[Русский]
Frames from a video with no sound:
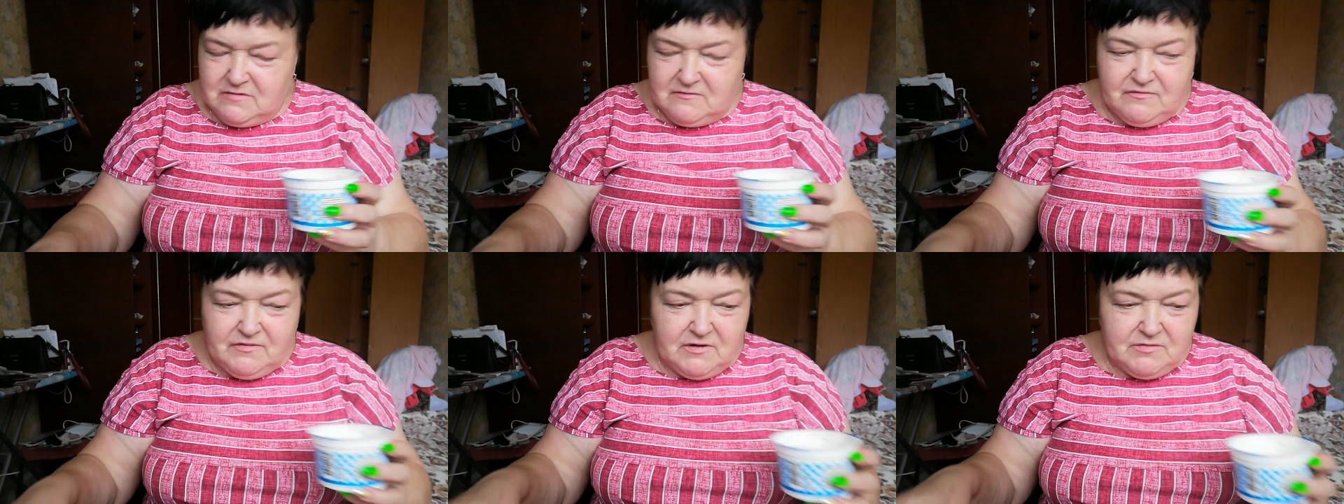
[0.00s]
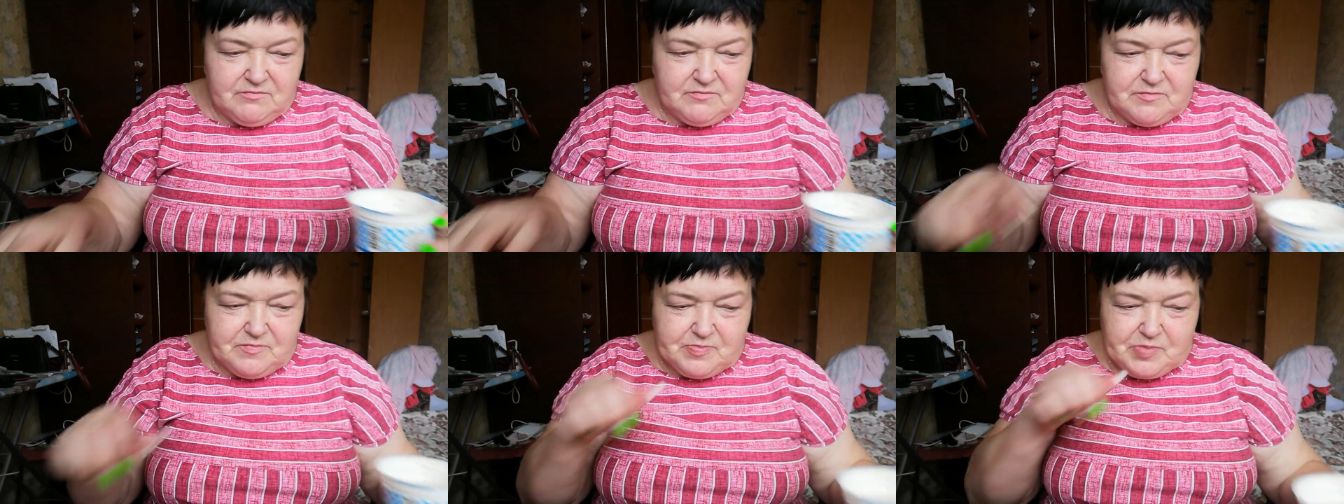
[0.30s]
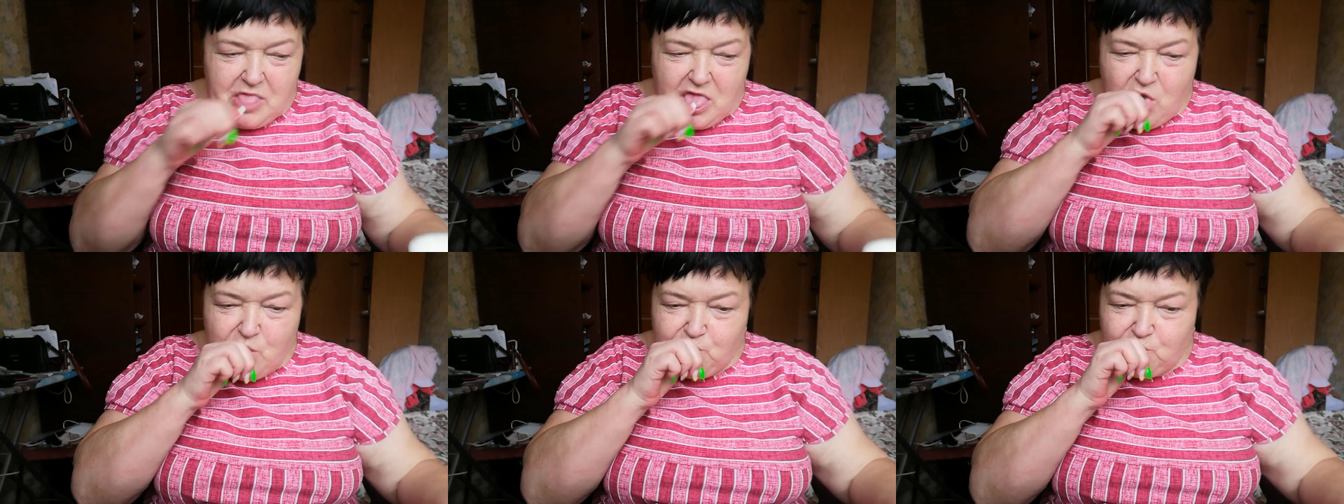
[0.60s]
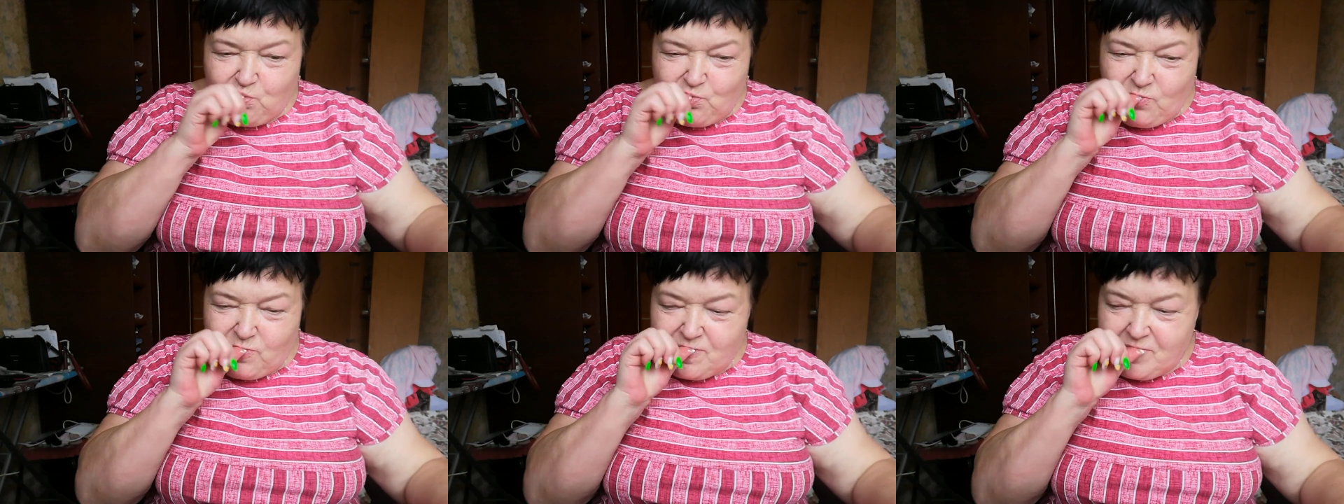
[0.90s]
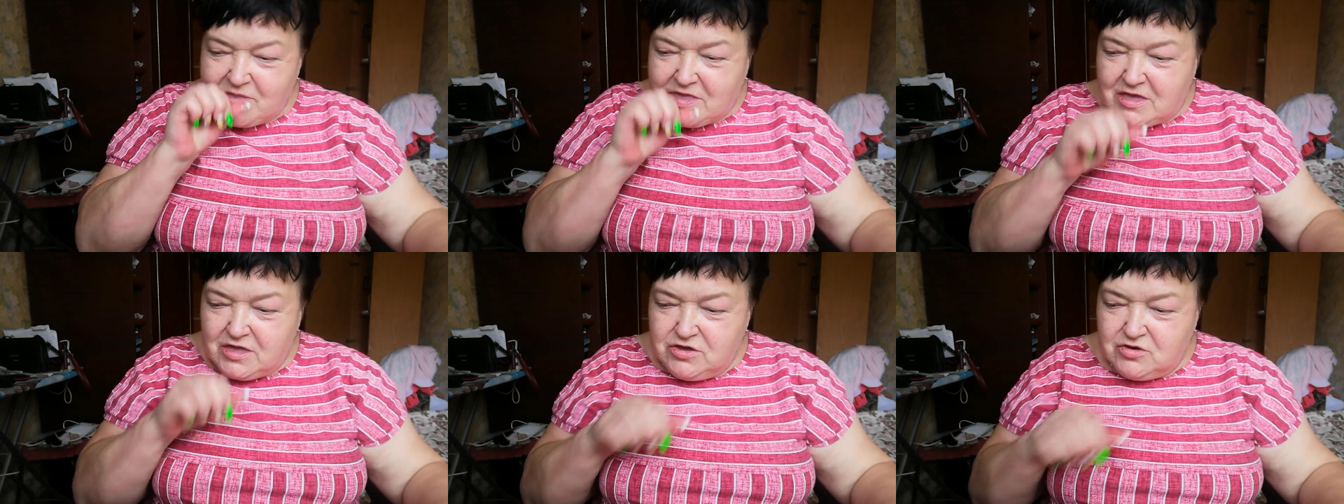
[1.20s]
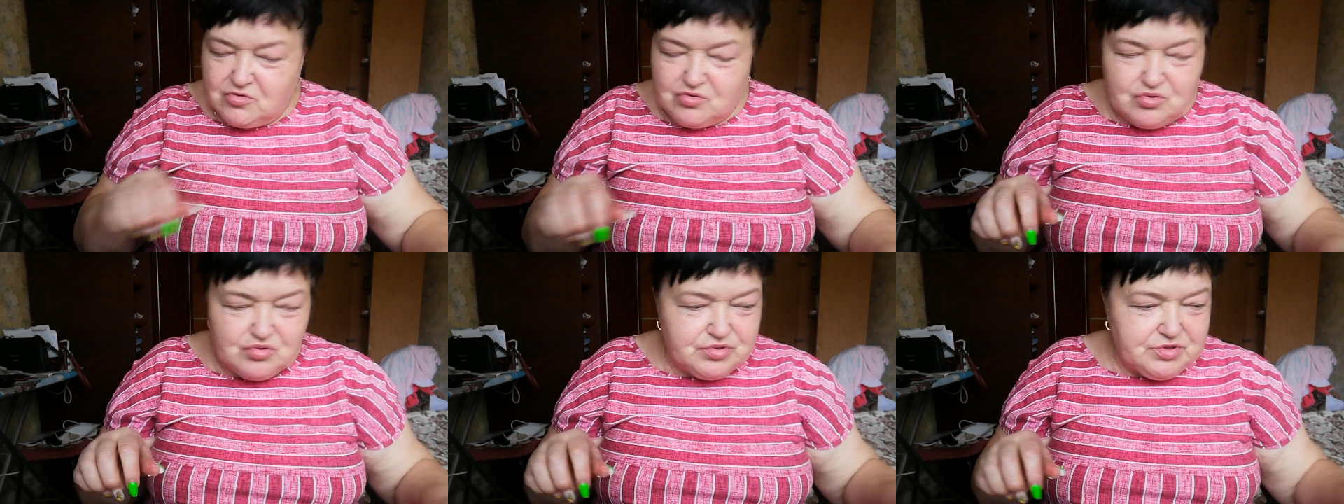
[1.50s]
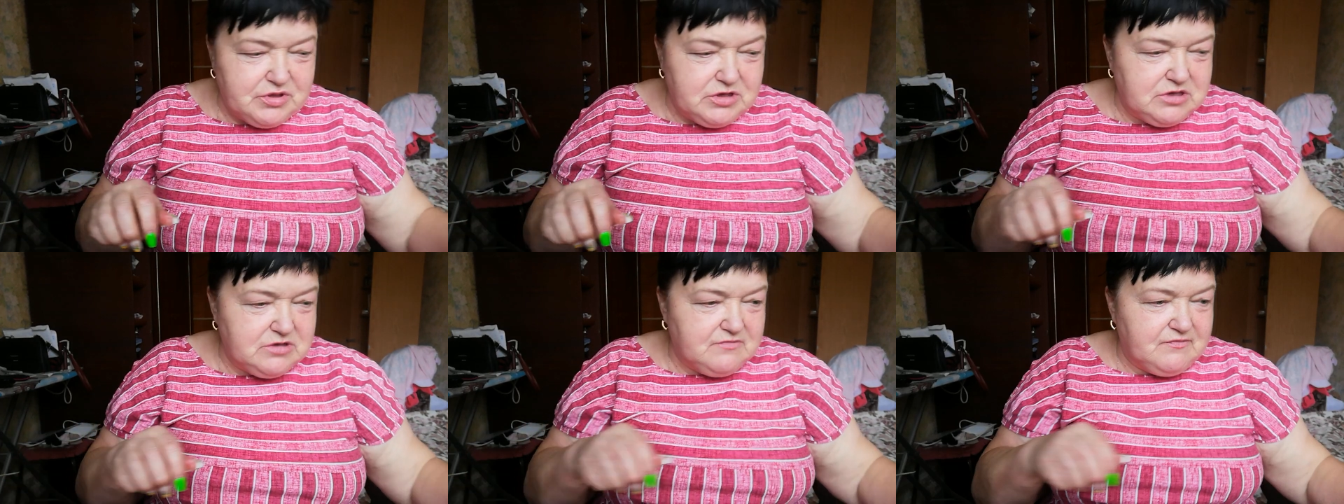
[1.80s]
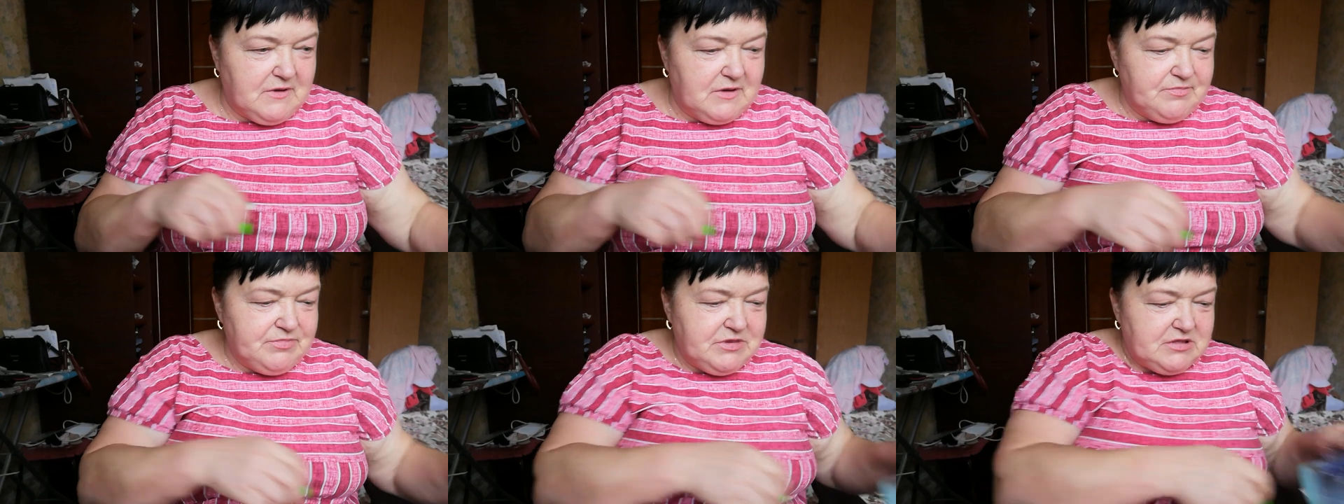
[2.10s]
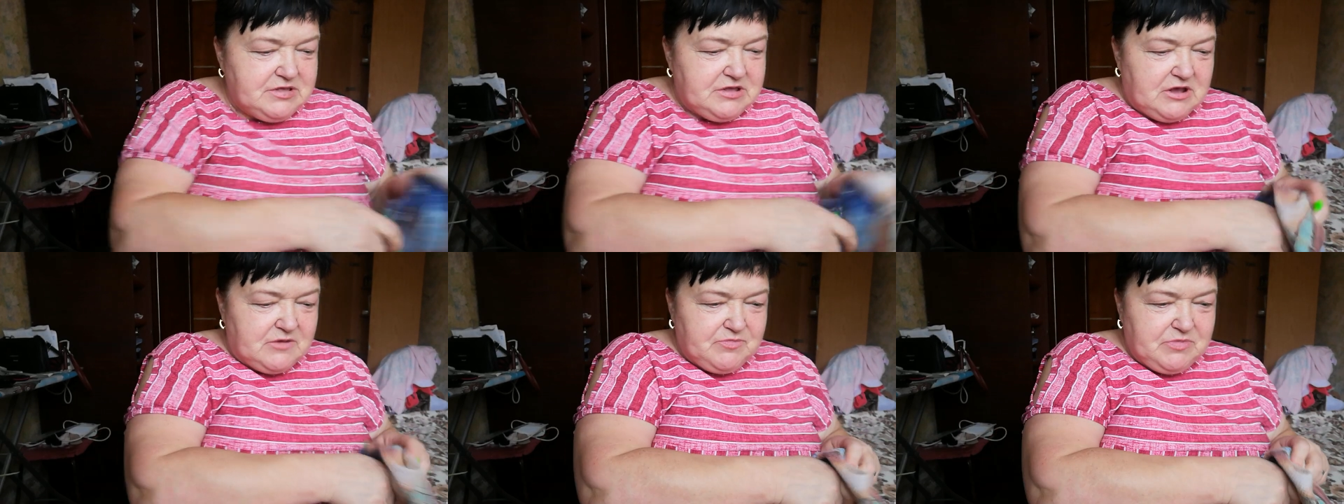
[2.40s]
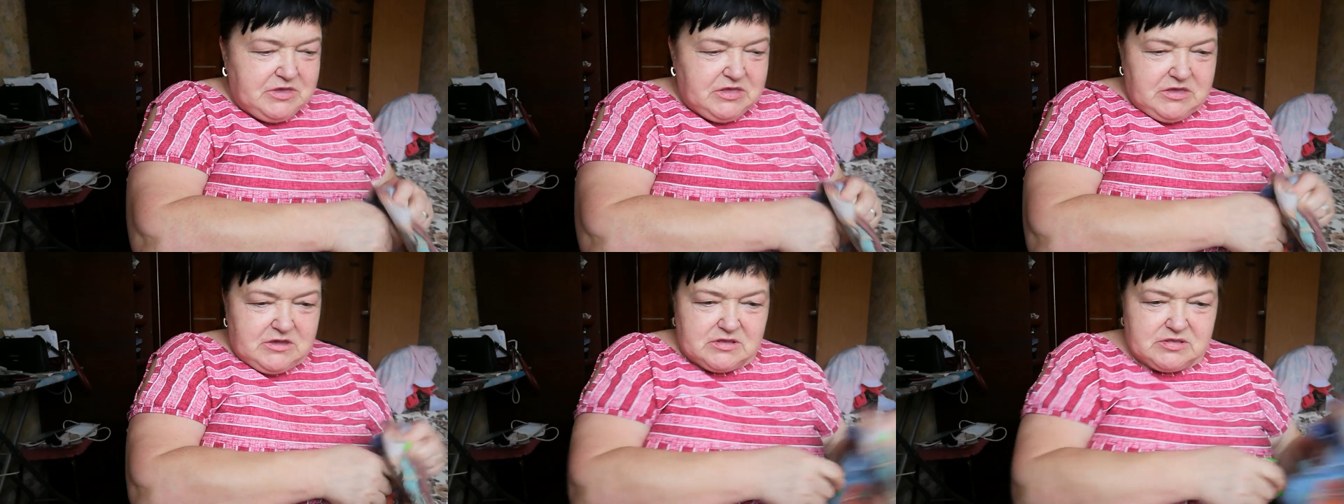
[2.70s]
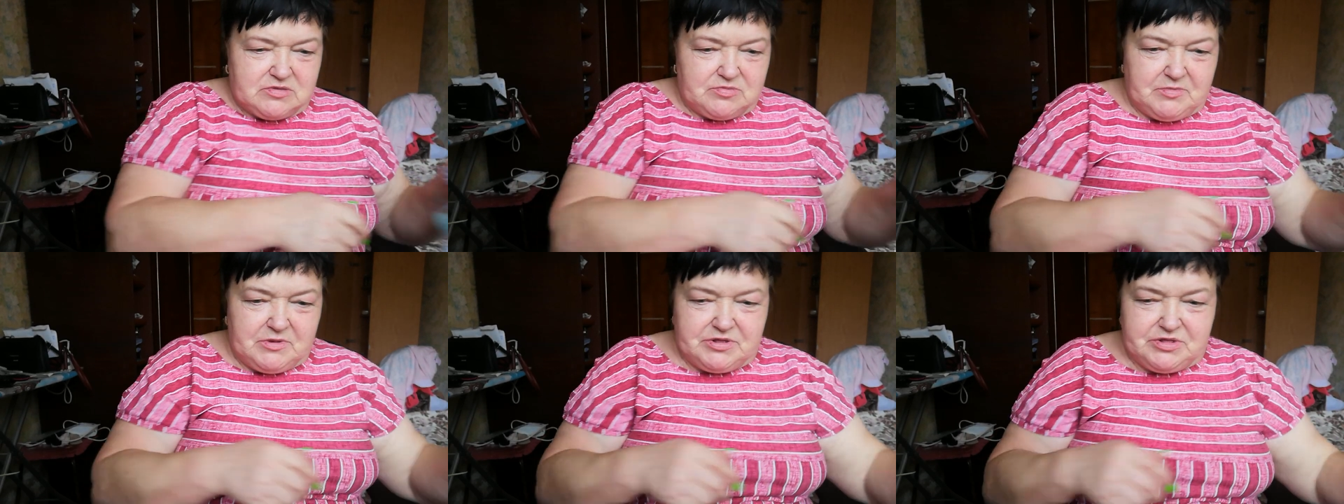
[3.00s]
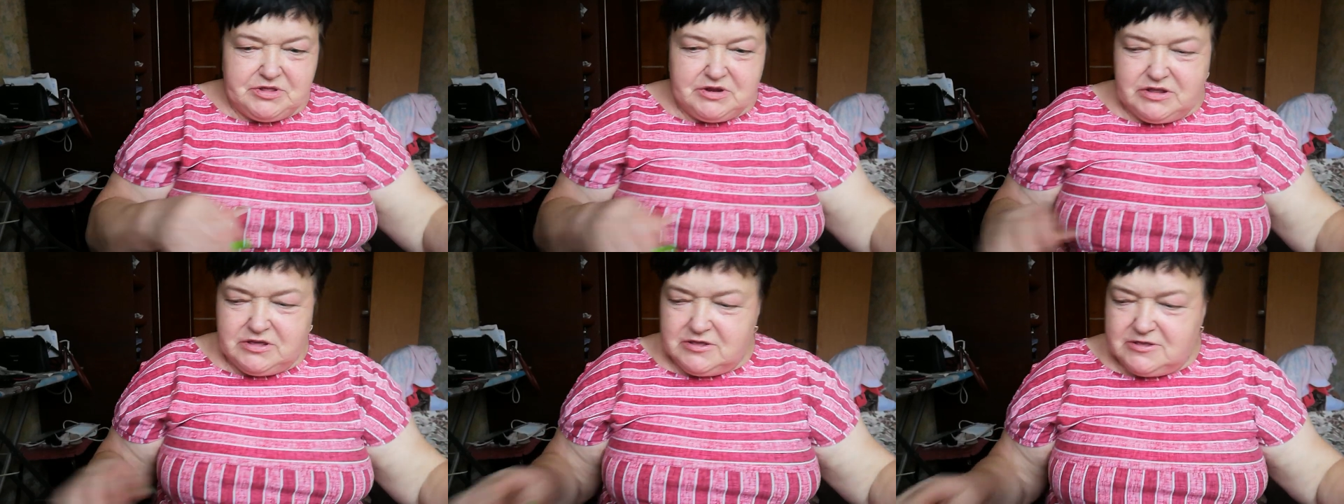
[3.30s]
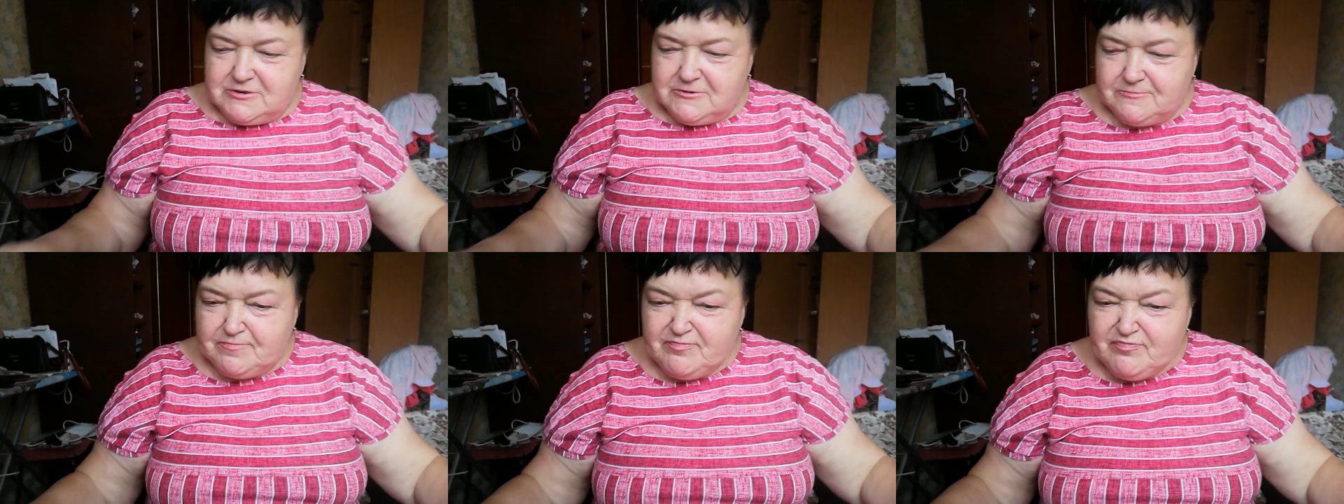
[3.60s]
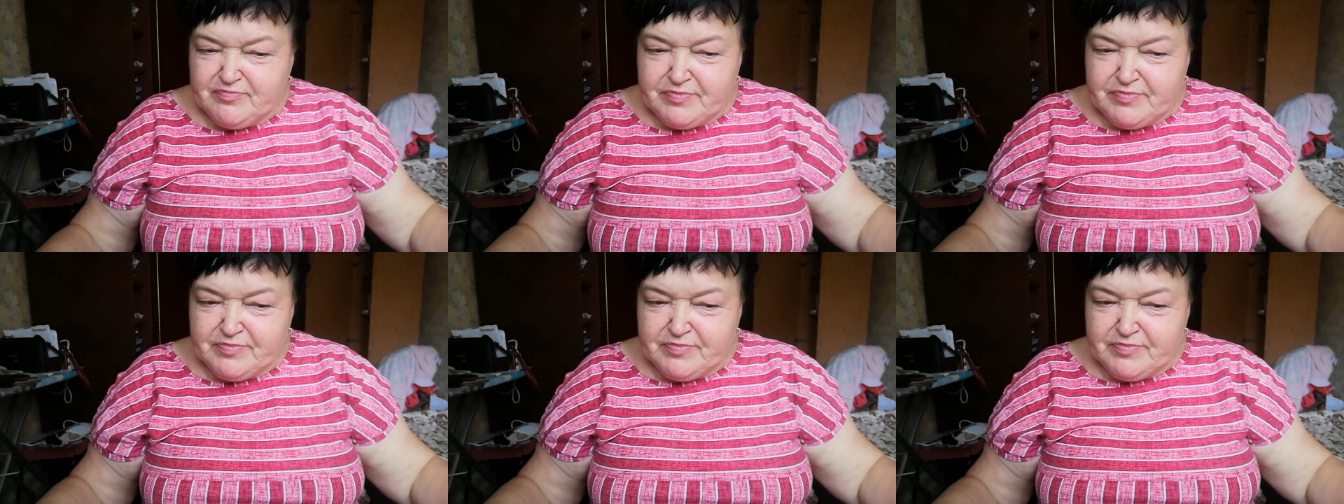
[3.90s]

Вам и худые, вам нельзя меня смотреть.